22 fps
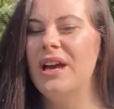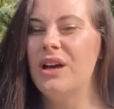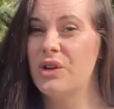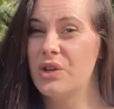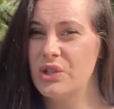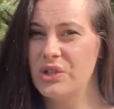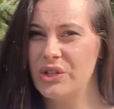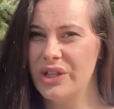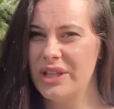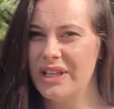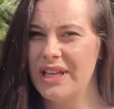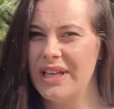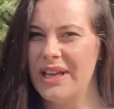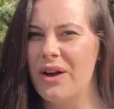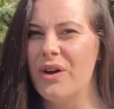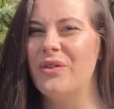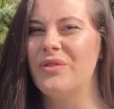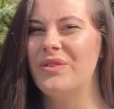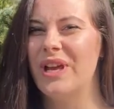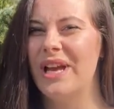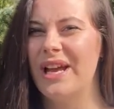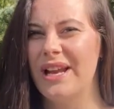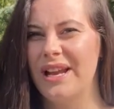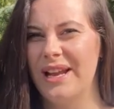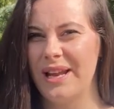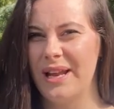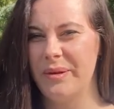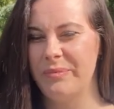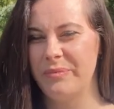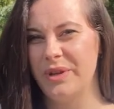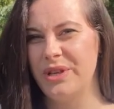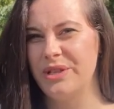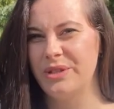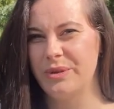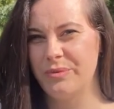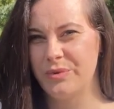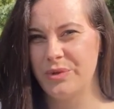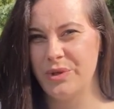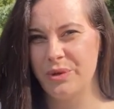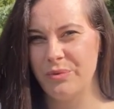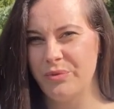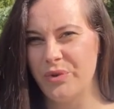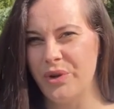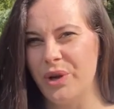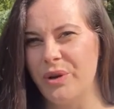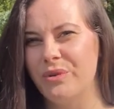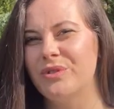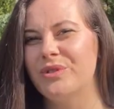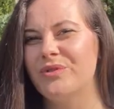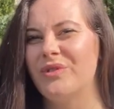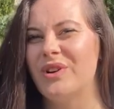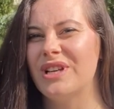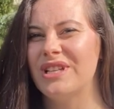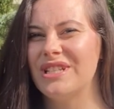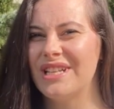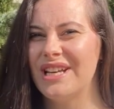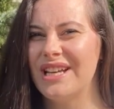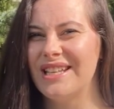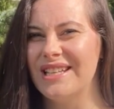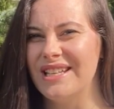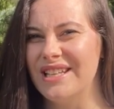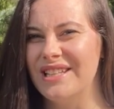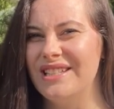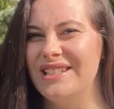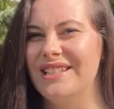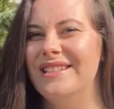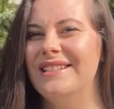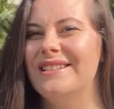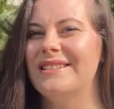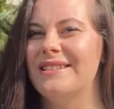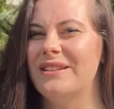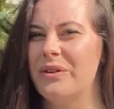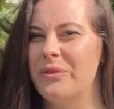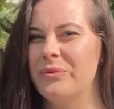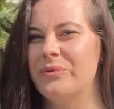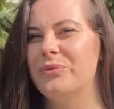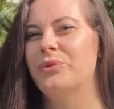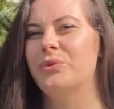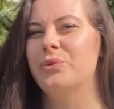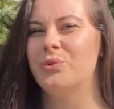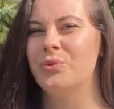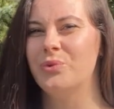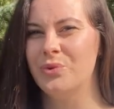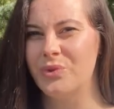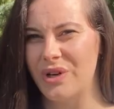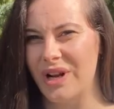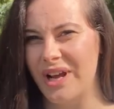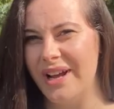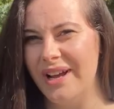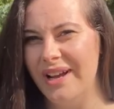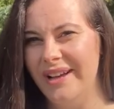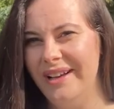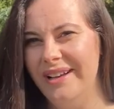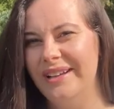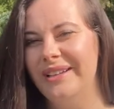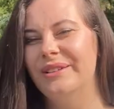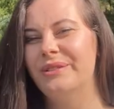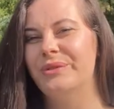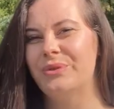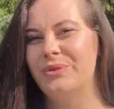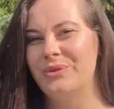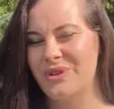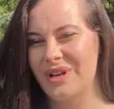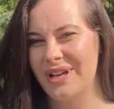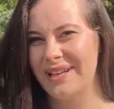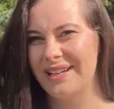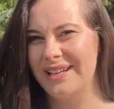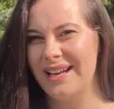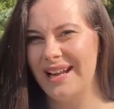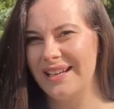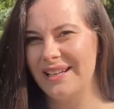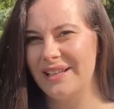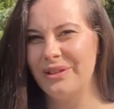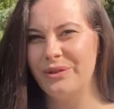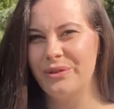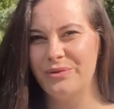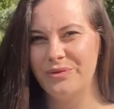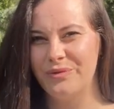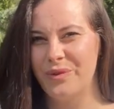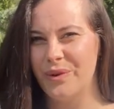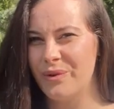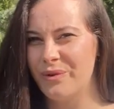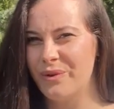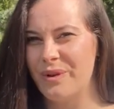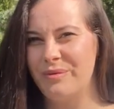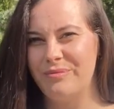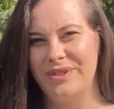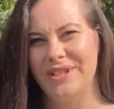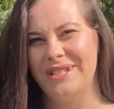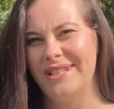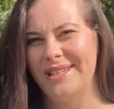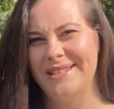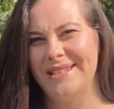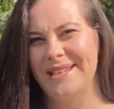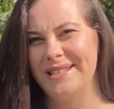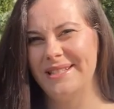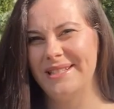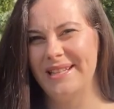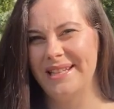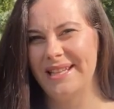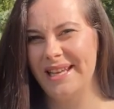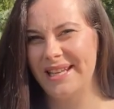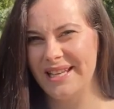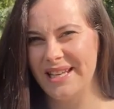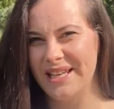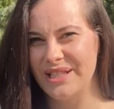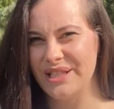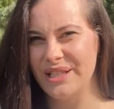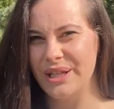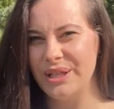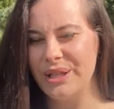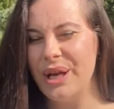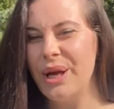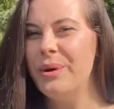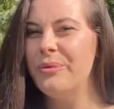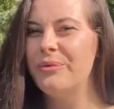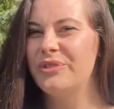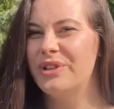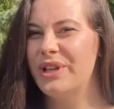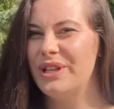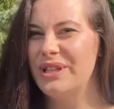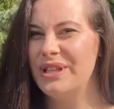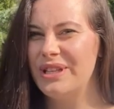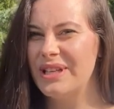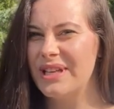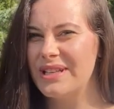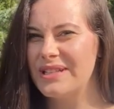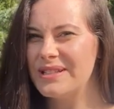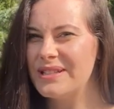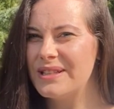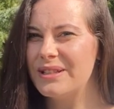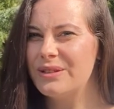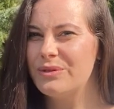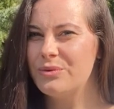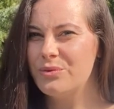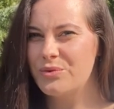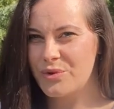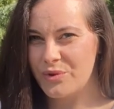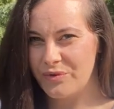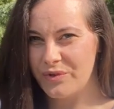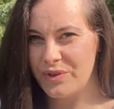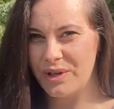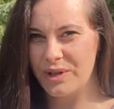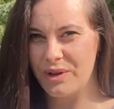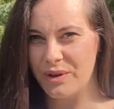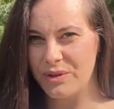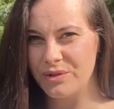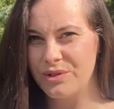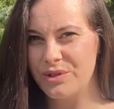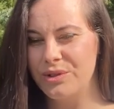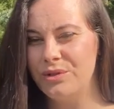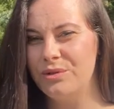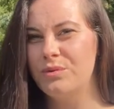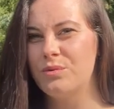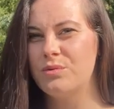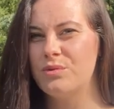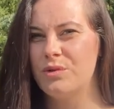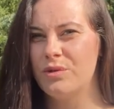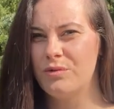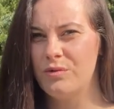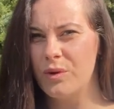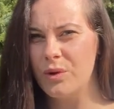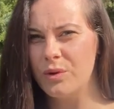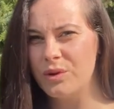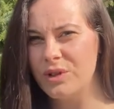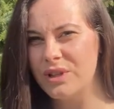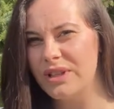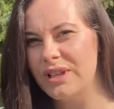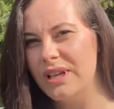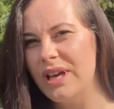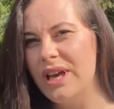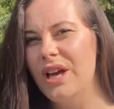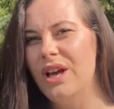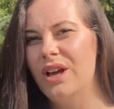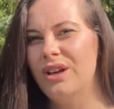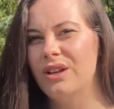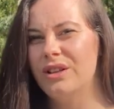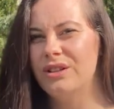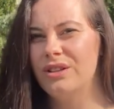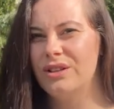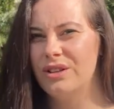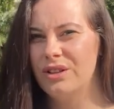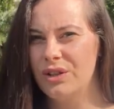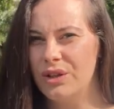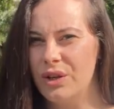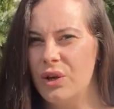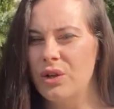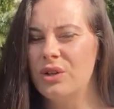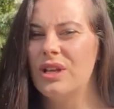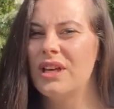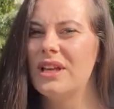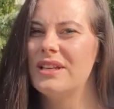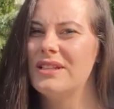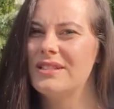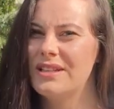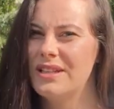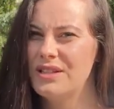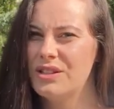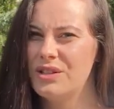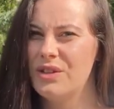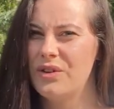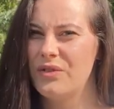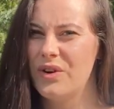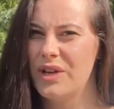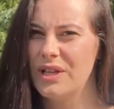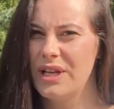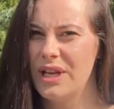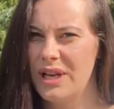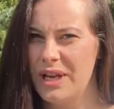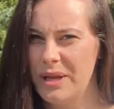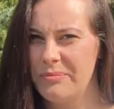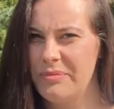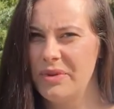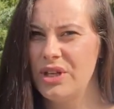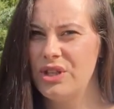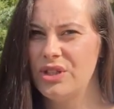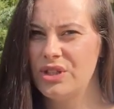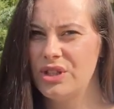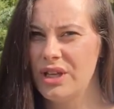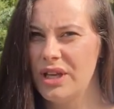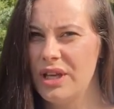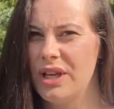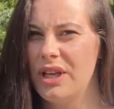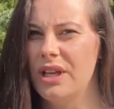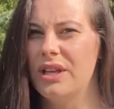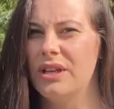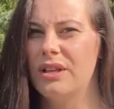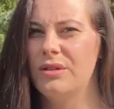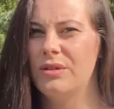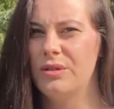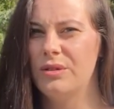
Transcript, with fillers: Rośliny o wiele lepiej się przyjmują, zwłaszcza jeśli są duże. Duże iglaki to już w ogóle przesadzajcie na jesień, wtedy jest dużo wilgoci, dużo wody e, i one zdecydowanie lepiej się e,